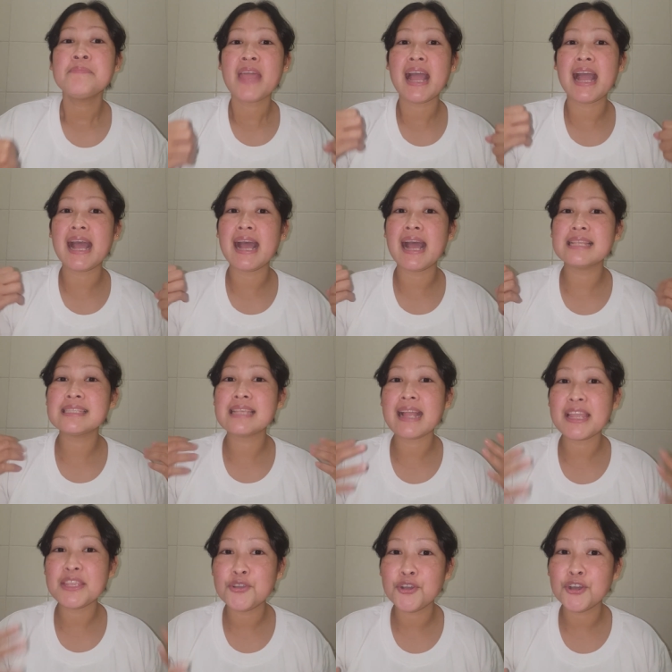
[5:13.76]
uh, sa
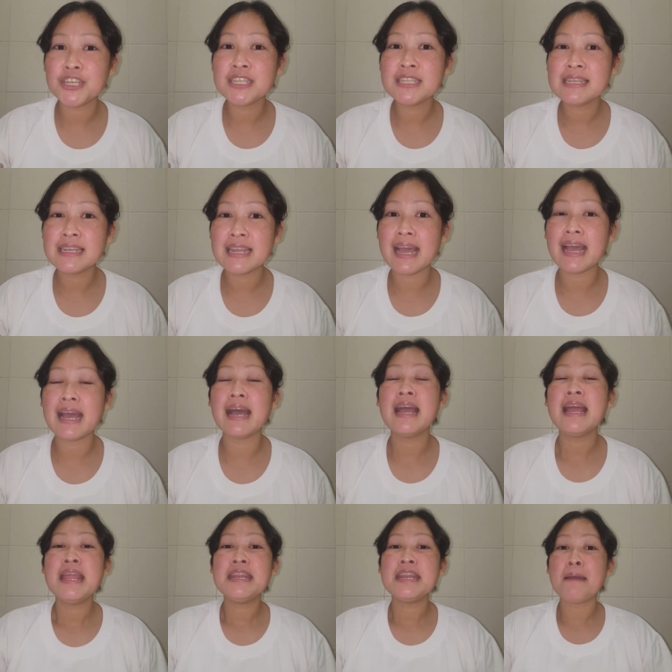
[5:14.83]
ngayon na
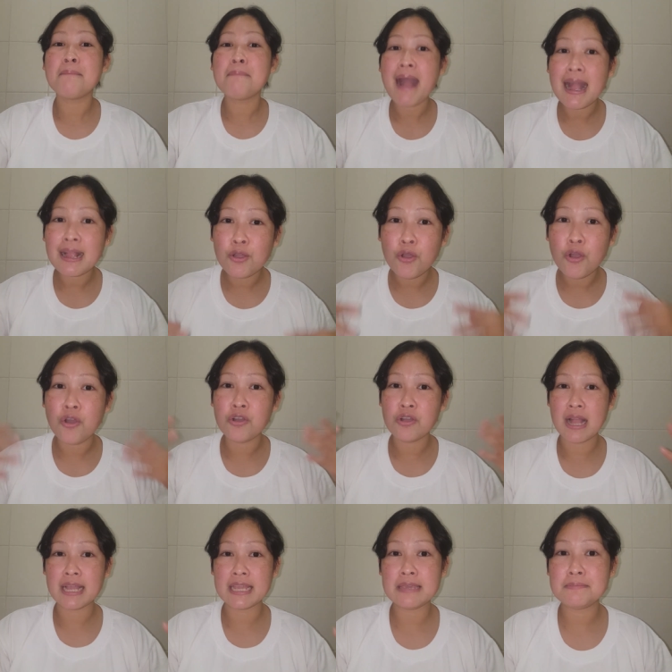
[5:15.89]
nabago,
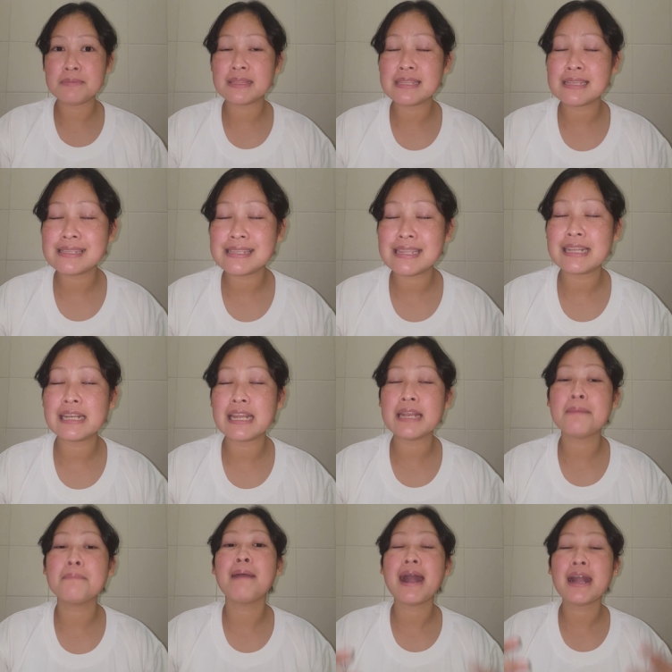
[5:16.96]
ang A-B testing na
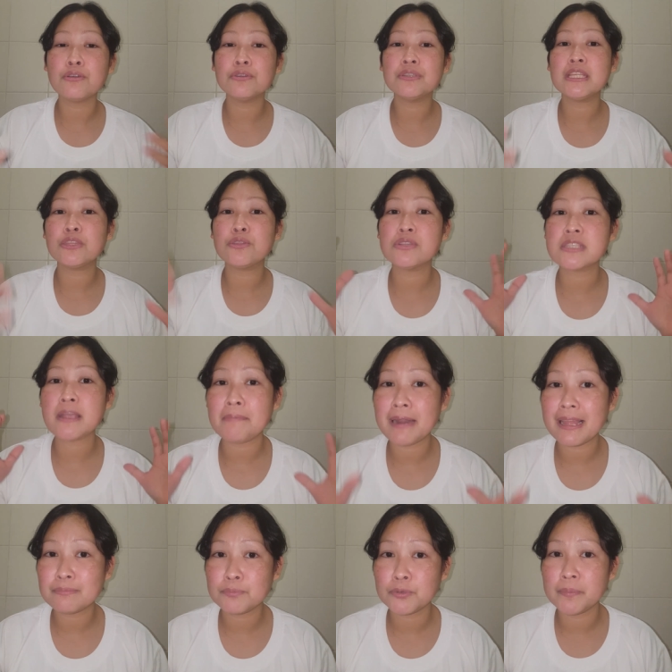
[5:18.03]
nabago dito sa
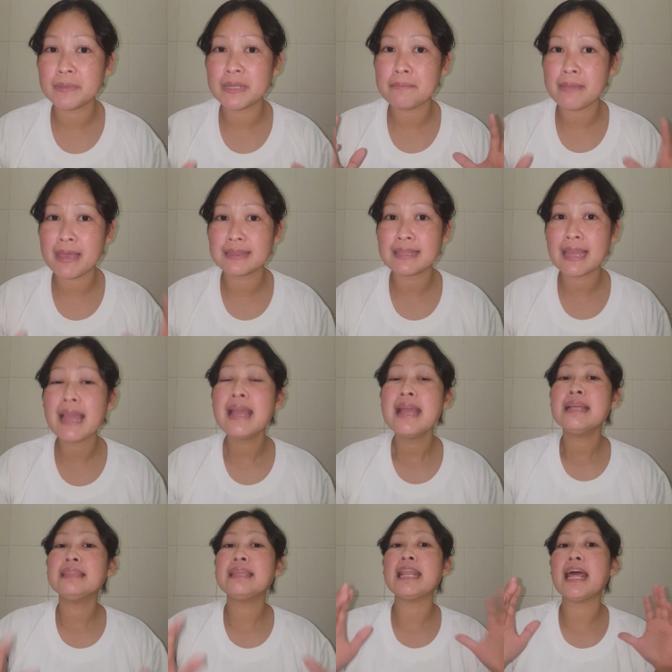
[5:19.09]
platform ni Meta.
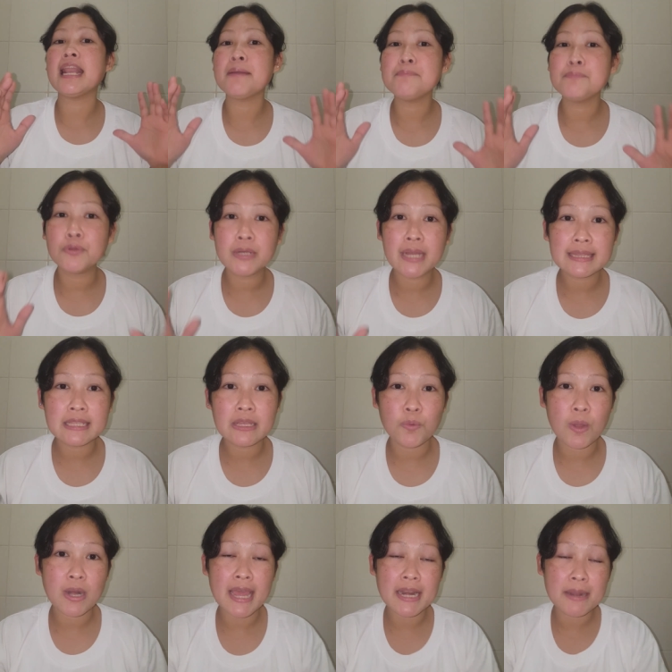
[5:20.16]
Dahil alam po natin,
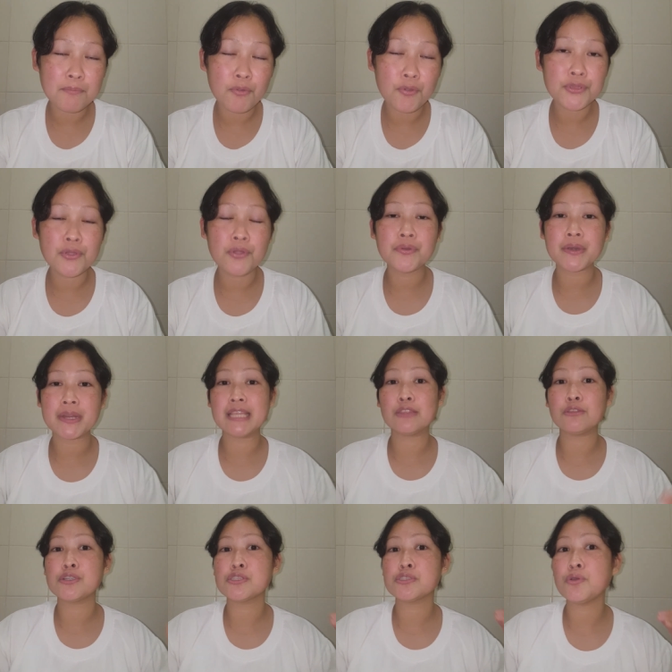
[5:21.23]
wala na po yung
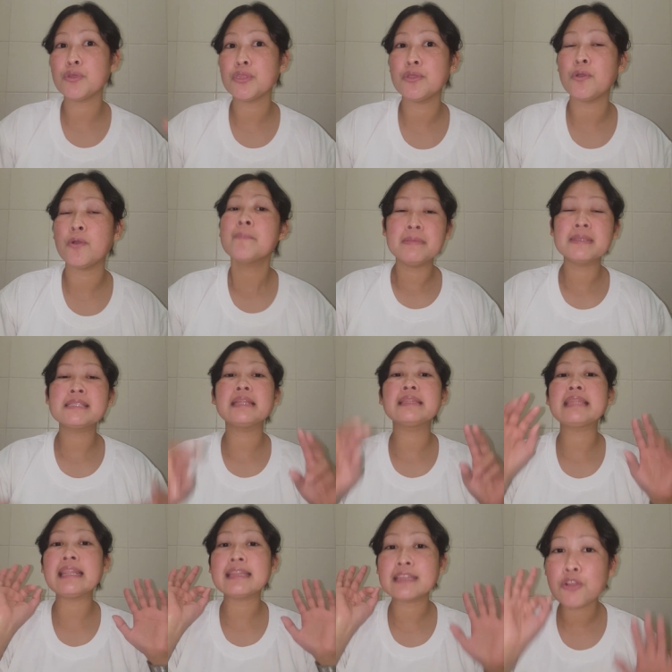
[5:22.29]
Creator Studio. Basta
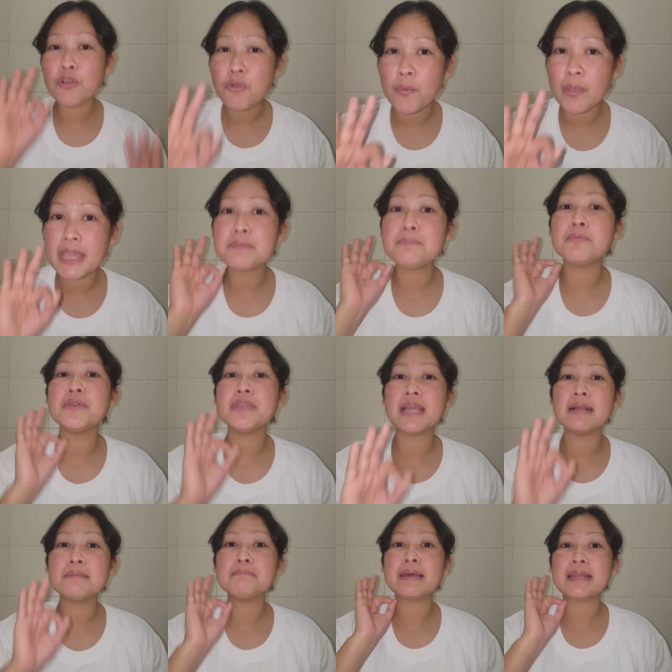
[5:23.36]
tatlong way po
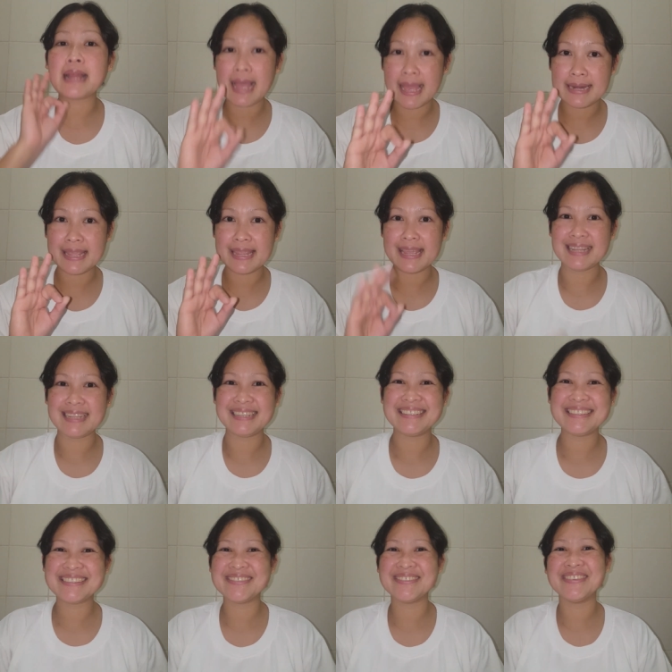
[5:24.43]
yung paraan na yan.
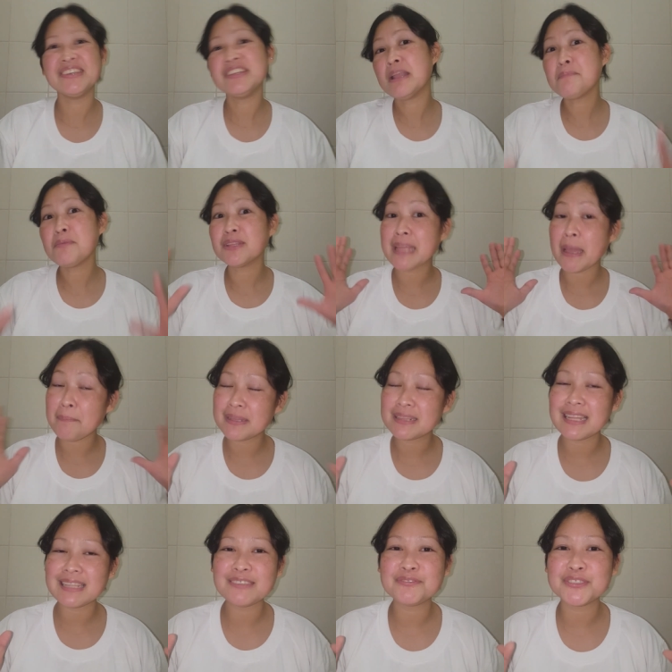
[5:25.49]
So, yun ang pong topic
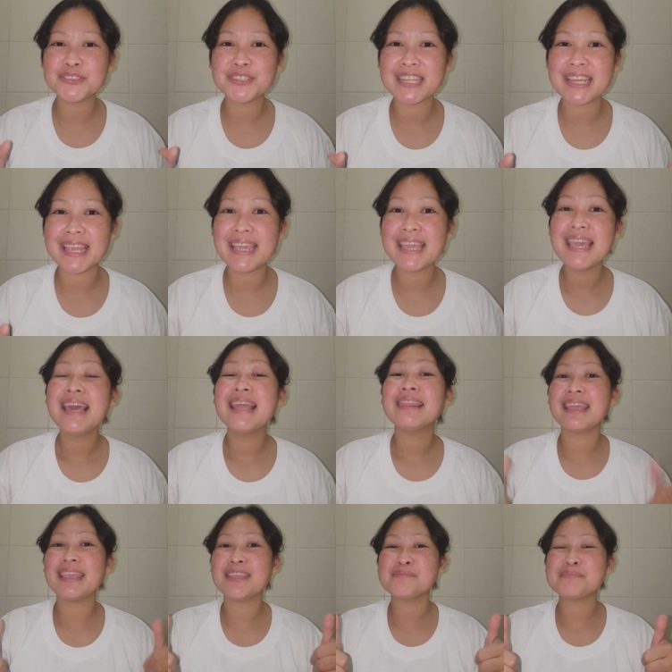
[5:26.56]
natin for today.
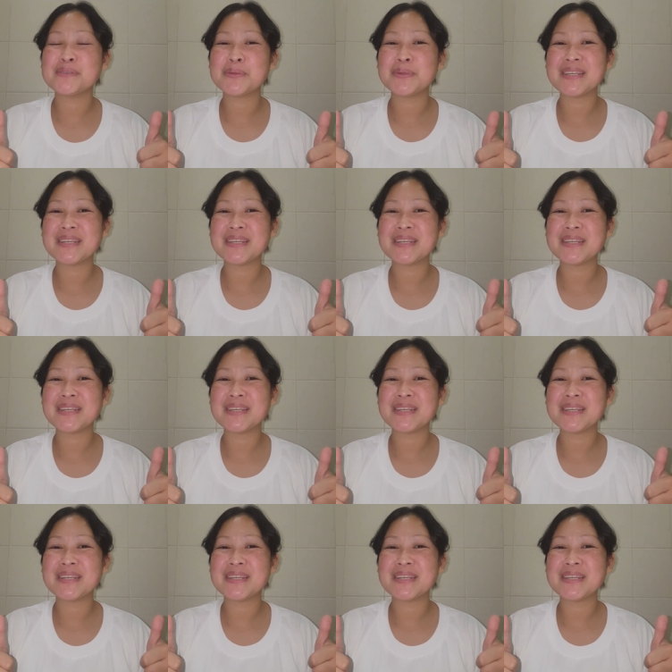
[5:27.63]
Thank you for